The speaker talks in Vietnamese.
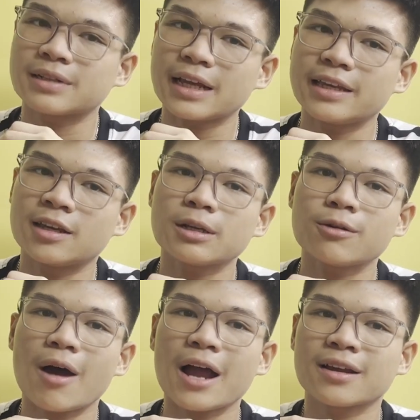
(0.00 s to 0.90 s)
các anh chị trong Bách
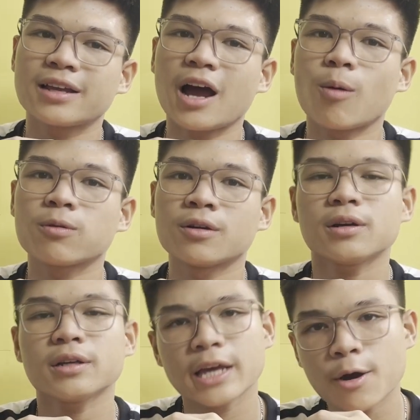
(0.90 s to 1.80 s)
Khoa người ta học thì
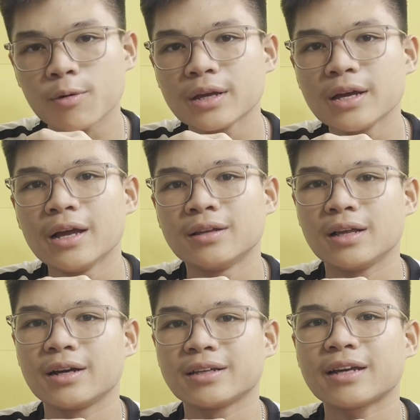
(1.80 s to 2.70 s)
rất là nhiều nên
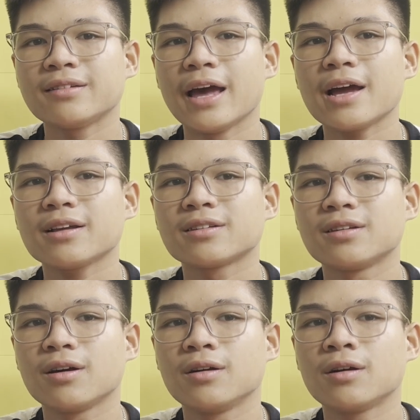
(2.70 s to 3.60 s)
là người ta sẽ
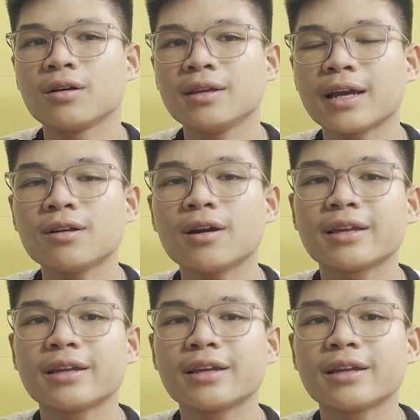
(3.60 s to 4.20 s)
thường có tính chất rất